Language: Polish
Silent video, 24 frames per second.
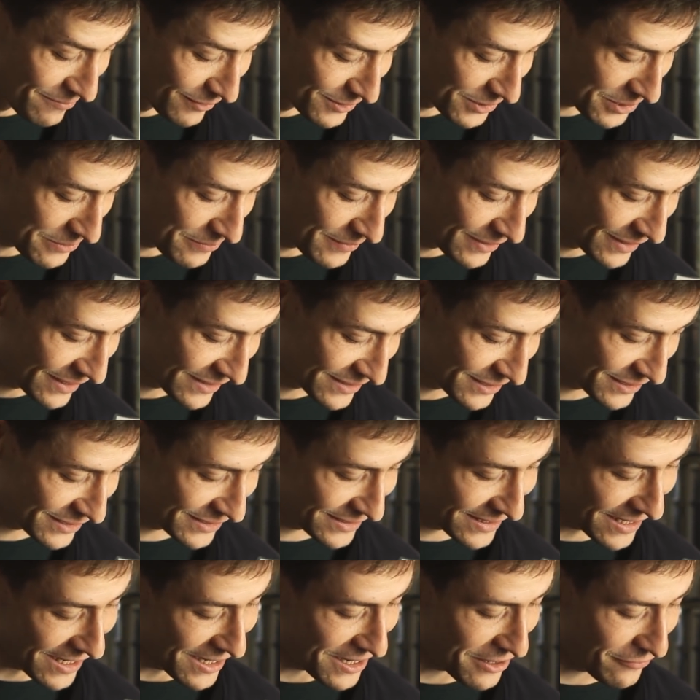możemy też
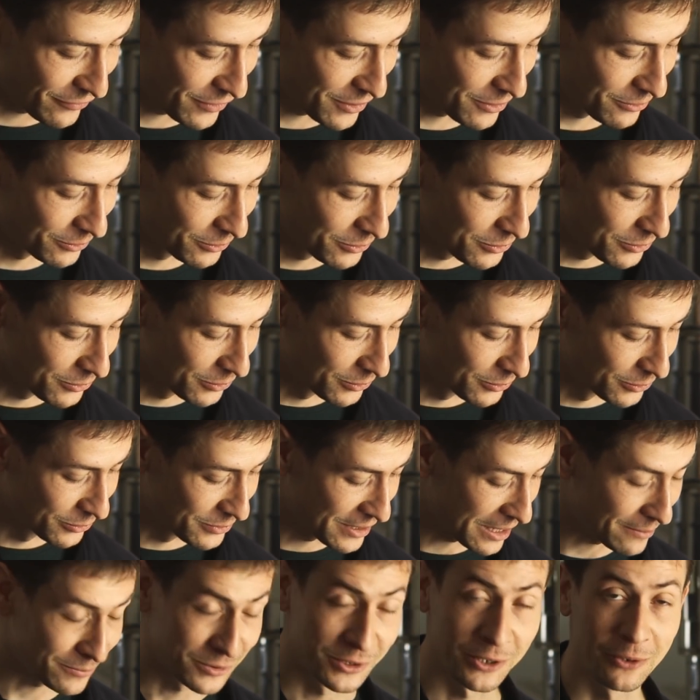iść dalej w kierunku
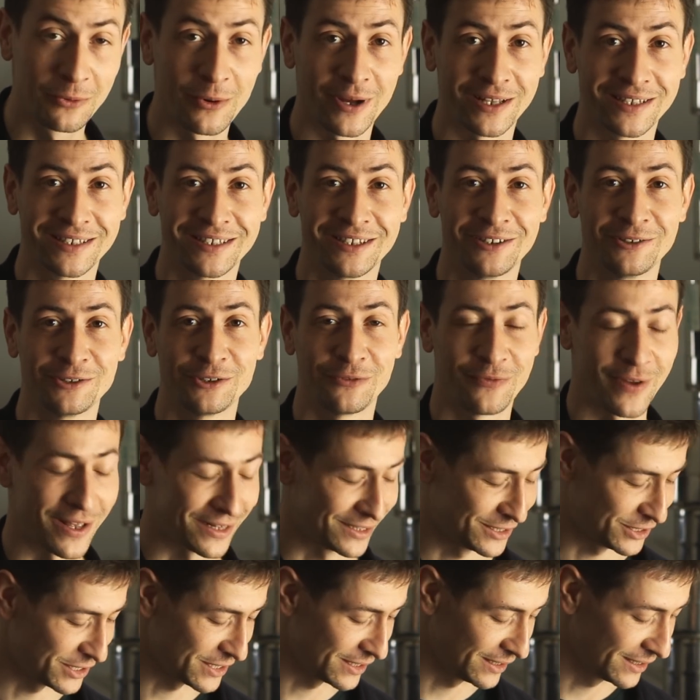na przykład
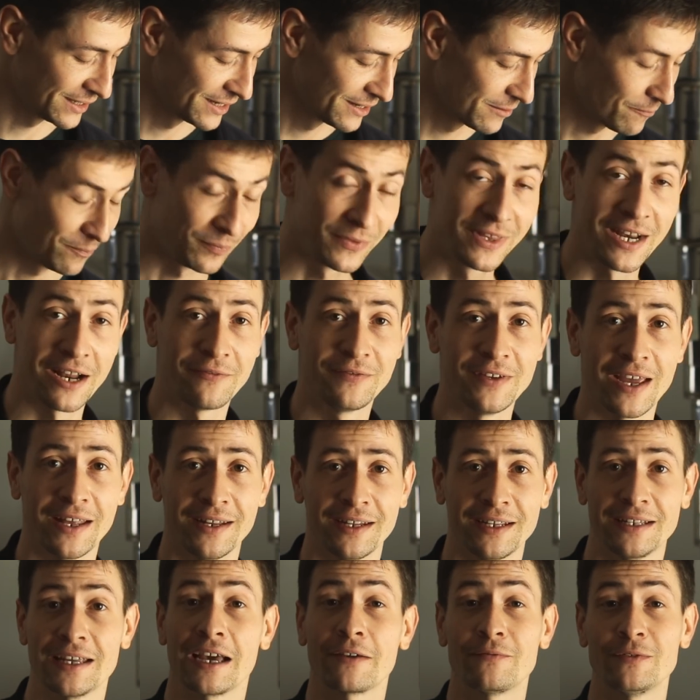doświadczeń
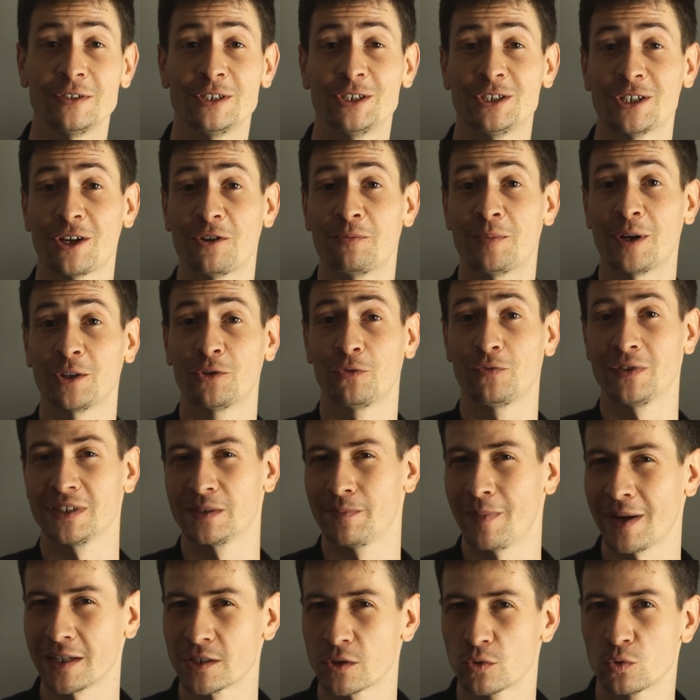drewnianych. Jak widzicie, armatów
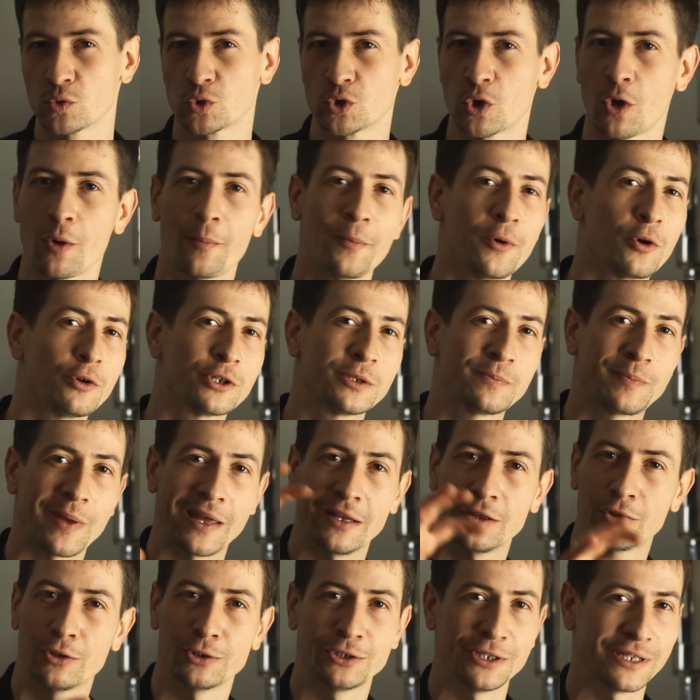jest bardzo dużo,
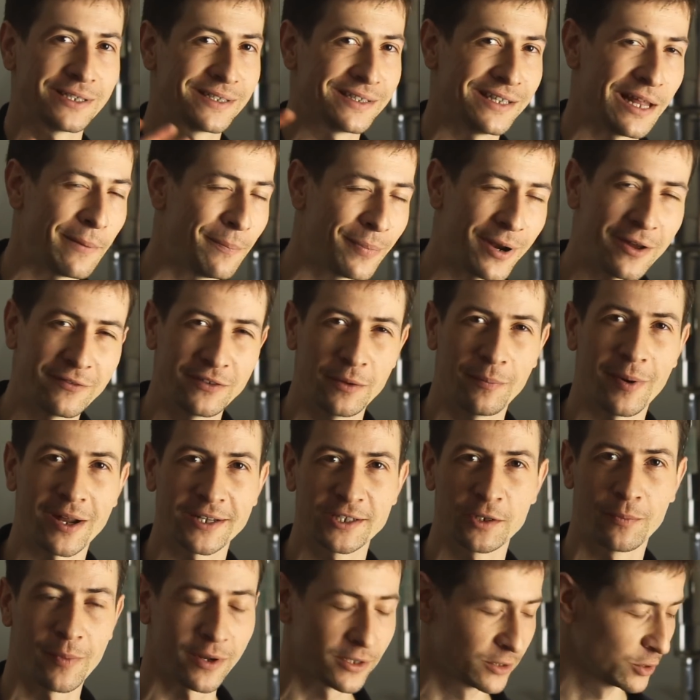rozpiętość jest naprawdę
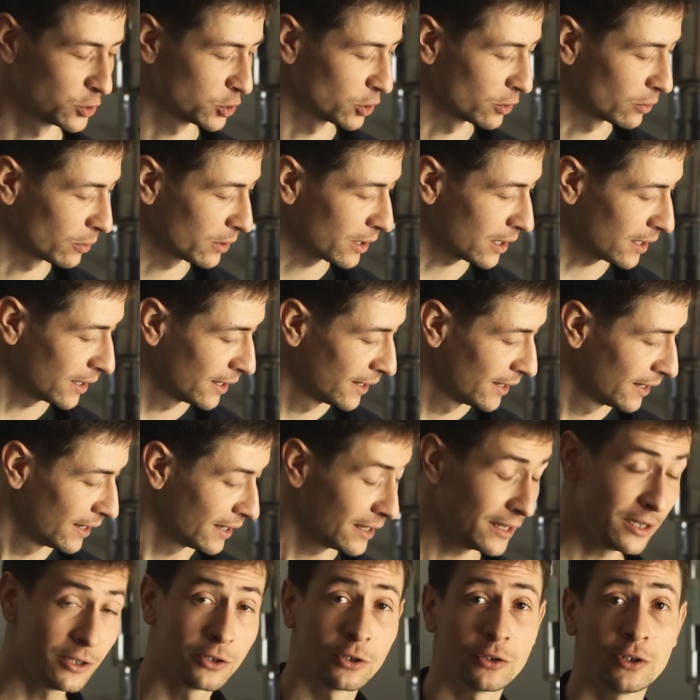bardzo, bardzo szeroka
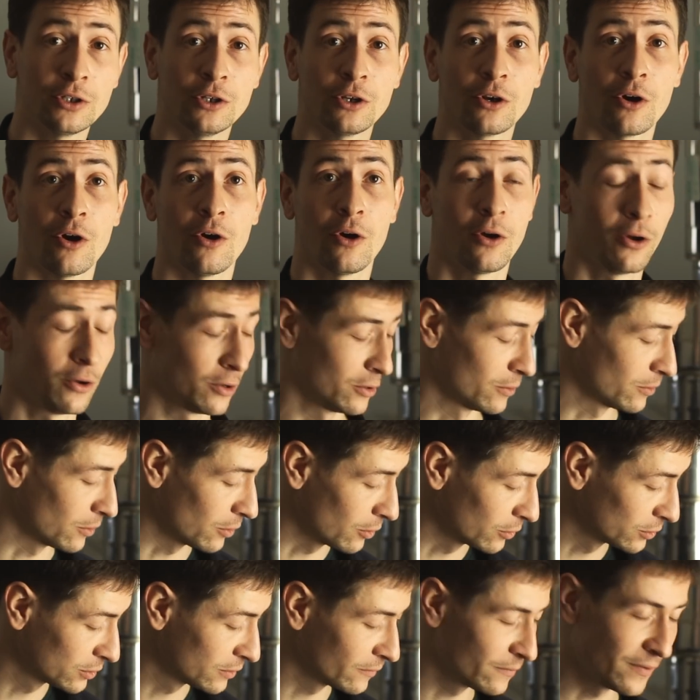i to tylko
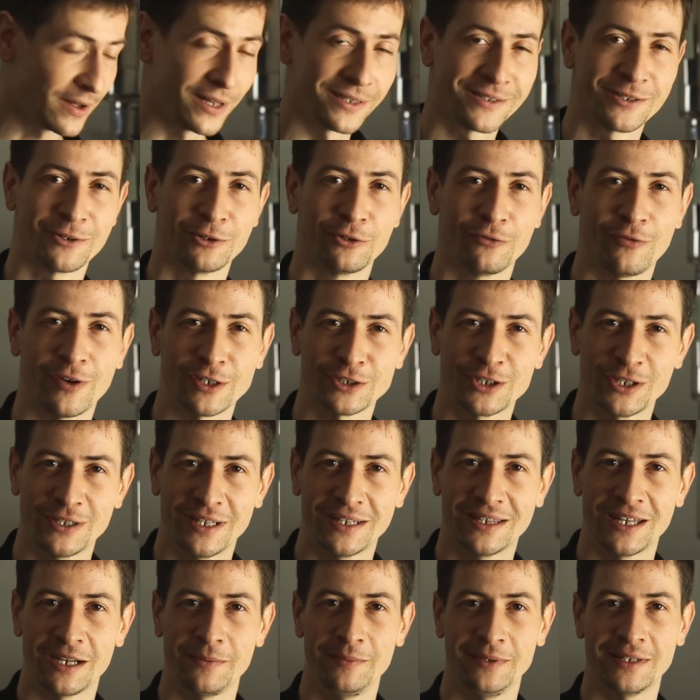od Was, od Waszej
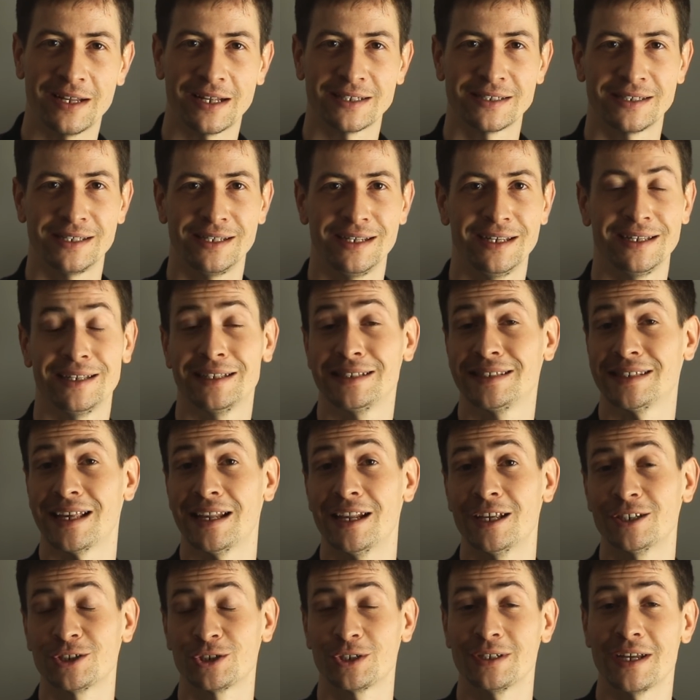determinacji
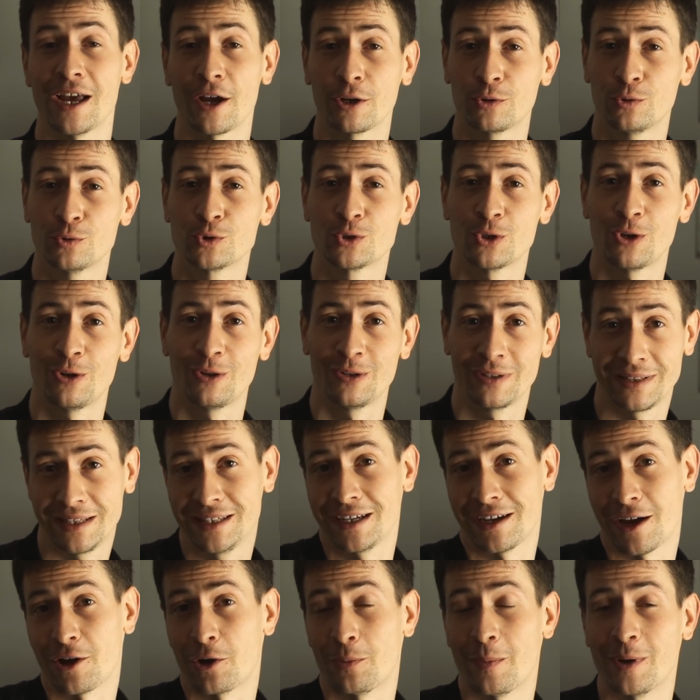zależy, jak dużo
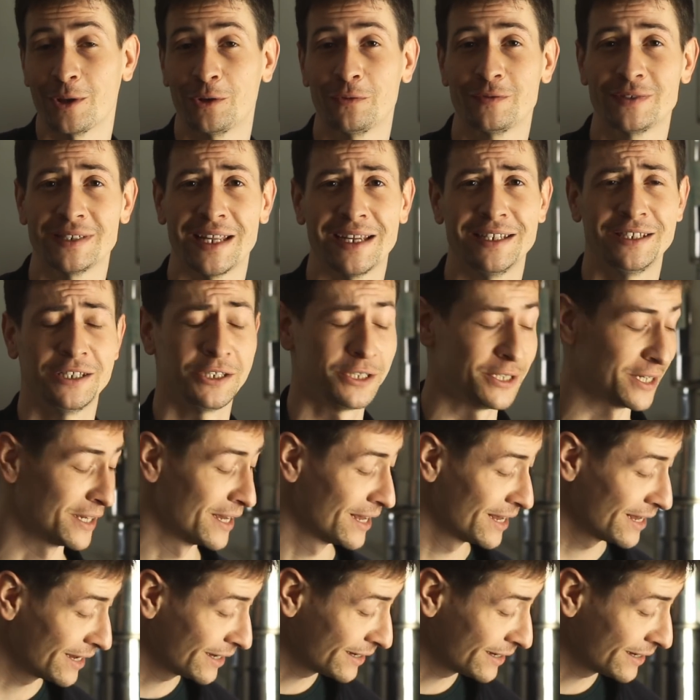tych aromatów znajdziecie.